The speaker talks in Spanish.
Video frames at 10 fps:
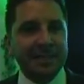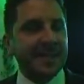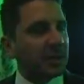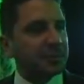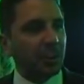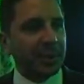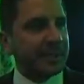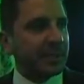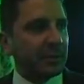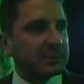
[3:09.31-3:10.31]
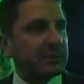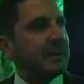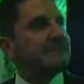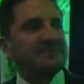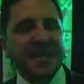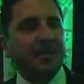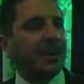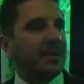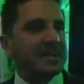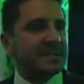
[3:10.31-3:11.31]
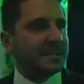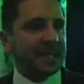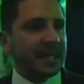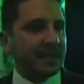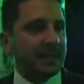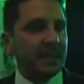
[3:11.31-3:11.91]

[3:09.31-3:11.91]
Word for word: hacia los políticos siempre va a existir.